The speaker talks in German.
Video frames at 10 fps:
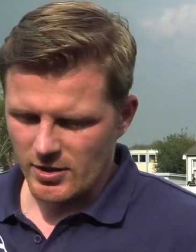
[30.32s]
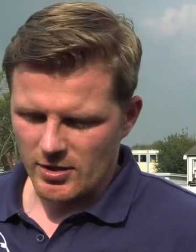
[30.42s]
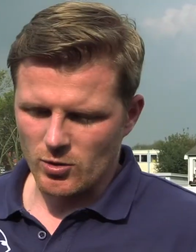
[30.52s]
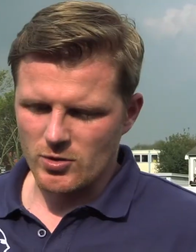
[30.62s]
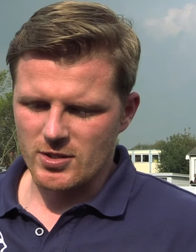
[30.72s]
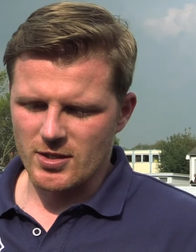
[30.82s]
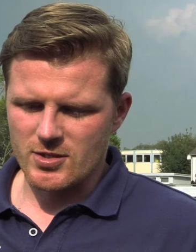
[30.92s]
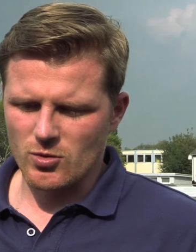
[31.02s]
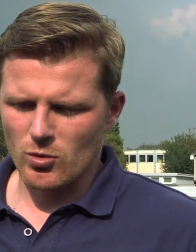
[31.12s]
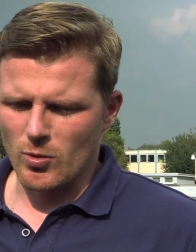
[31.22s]
der
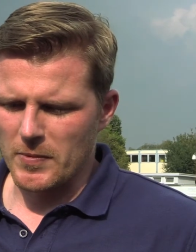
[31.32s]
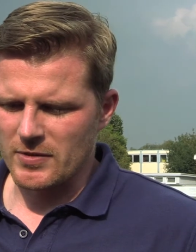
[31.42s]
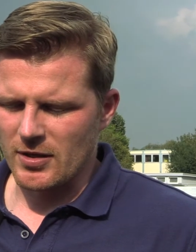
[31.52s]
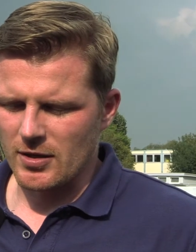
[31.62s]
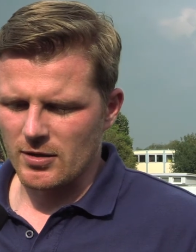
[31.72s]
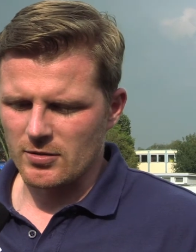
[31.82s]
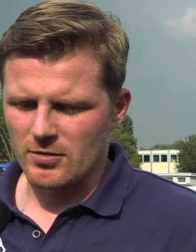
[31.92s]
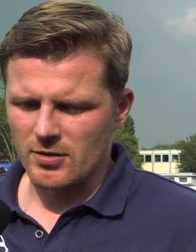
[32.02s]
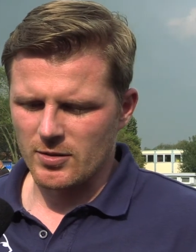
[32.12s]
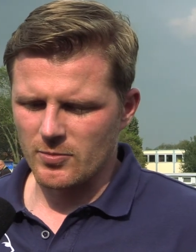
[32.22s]
Konstellation momentan
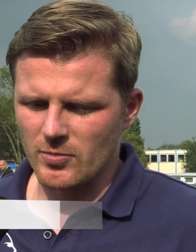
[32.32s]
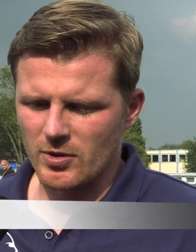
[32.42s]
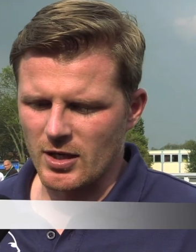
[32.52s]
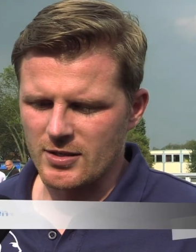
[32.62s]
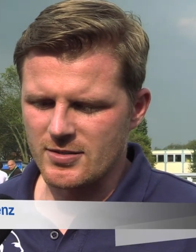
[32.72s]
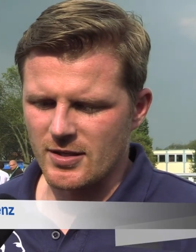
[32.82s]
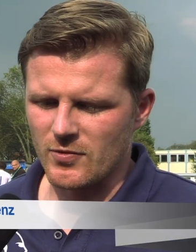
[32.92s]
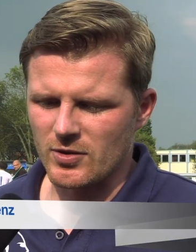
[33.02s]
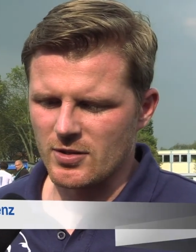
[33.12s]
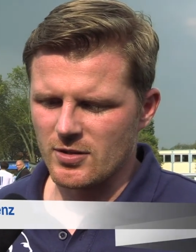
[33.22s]
ähm, galt es
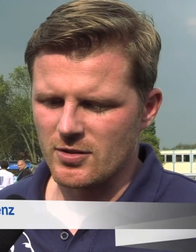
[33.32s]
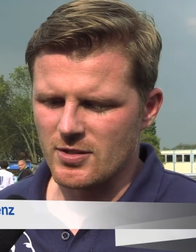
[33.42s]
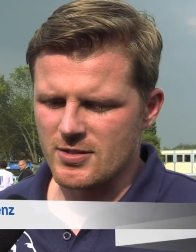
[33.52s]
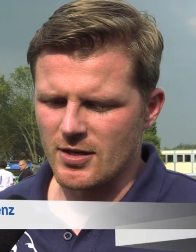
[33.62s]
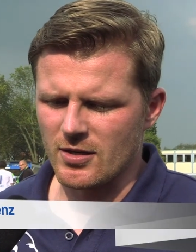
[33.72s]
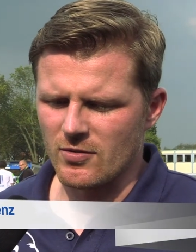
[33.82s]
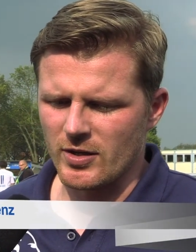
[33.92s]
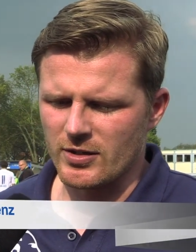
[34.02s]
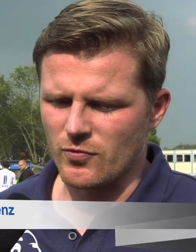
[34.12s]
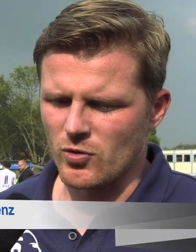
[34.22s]
einfach, die, die Serie
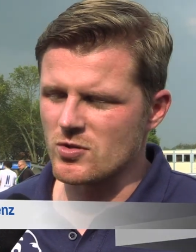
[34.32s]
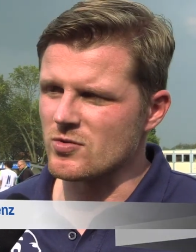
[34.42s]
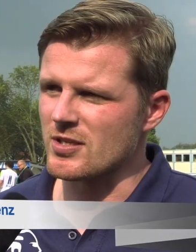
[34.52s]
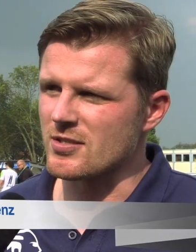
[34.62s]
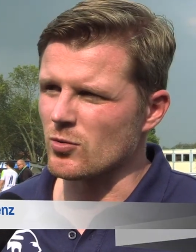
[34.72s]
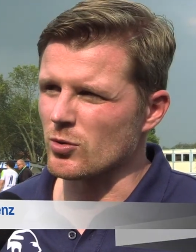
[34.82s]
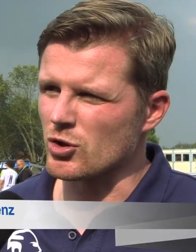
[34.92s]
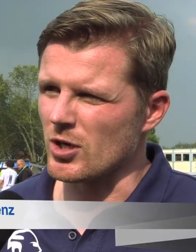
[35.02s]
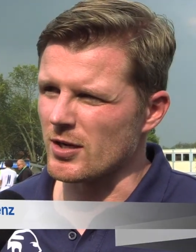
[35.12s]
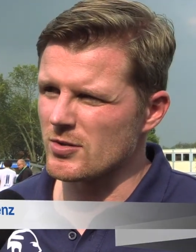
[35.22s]
weiter fortzusetzen und
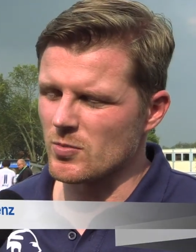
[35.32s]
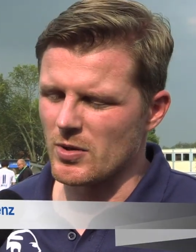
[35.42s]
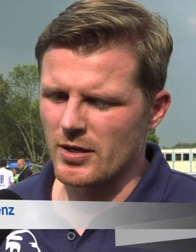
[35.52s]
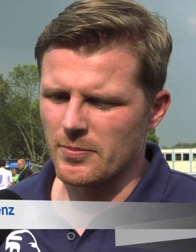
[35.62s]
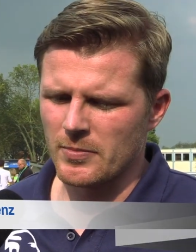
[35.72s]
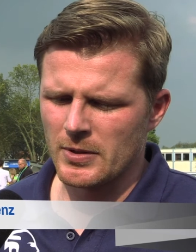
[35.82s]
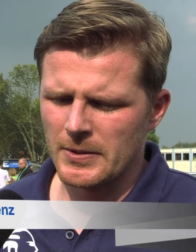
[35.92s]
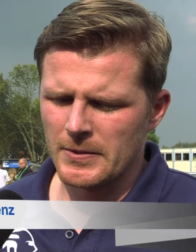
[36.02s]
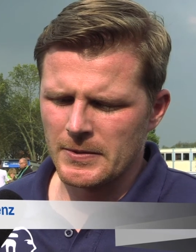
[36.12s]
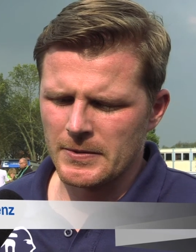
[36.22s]
geschlagen zu bleiben.
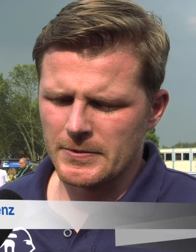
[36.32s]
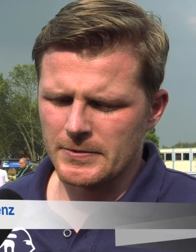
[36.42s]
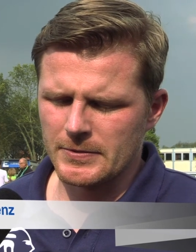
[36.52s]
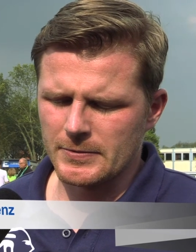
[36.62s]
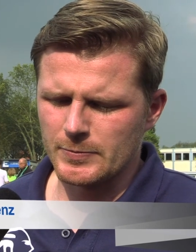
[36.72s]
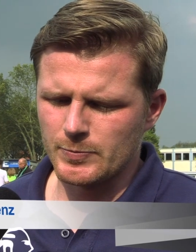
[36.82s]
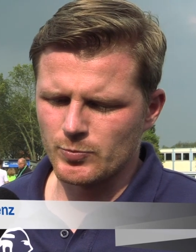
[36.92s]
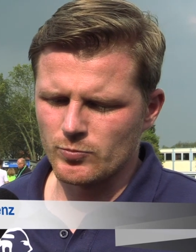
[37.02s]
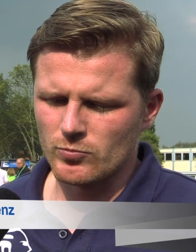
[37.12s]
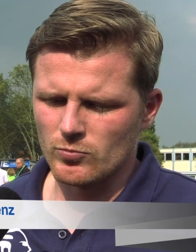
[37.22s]

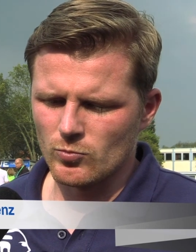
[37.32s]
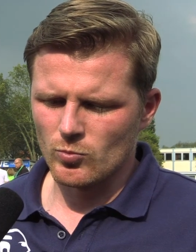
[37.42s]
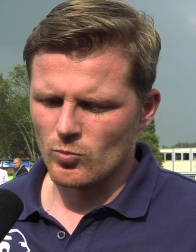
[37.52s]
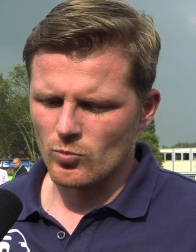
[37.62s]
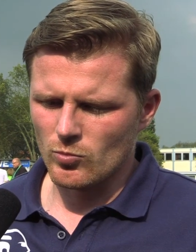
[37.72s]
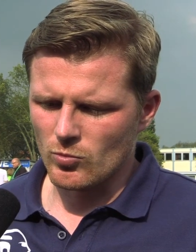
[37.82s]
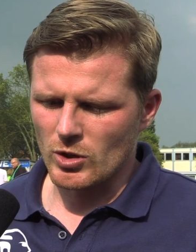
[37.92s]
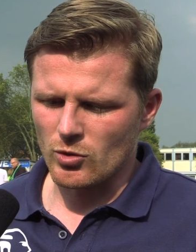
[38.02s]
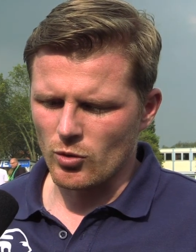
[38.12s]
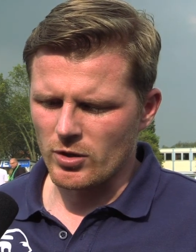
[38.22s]
Ähm,
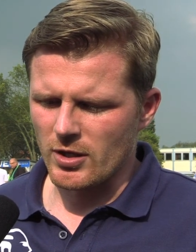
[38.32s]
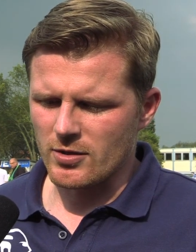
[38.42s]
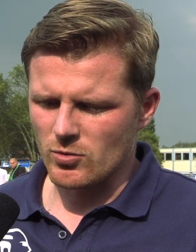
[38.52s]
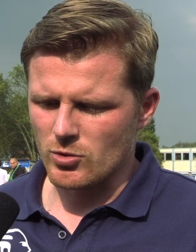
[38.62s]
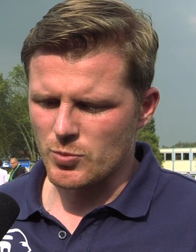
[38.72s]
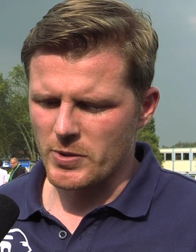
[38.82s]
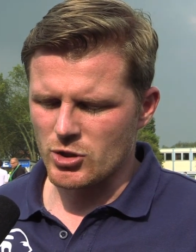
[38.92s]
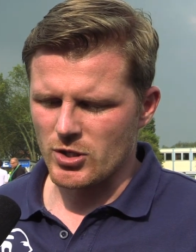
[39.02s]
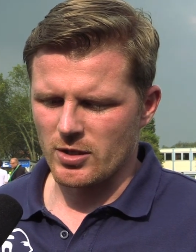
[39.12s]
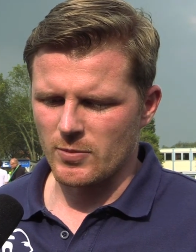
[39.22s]
natürlich gegen so eine
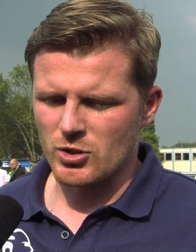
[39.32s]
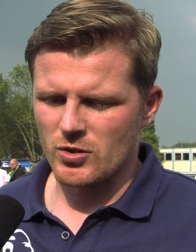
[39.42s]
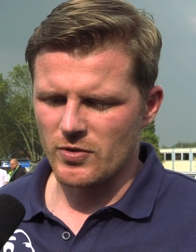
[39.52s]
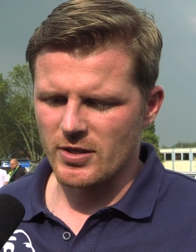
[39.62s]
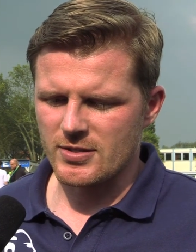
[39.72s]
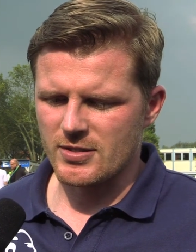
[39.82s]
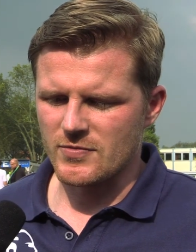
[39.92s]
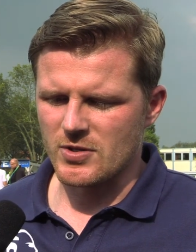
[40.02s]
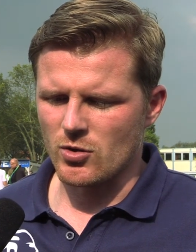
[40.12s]
spielstarke Mannschaft wie den ersten FC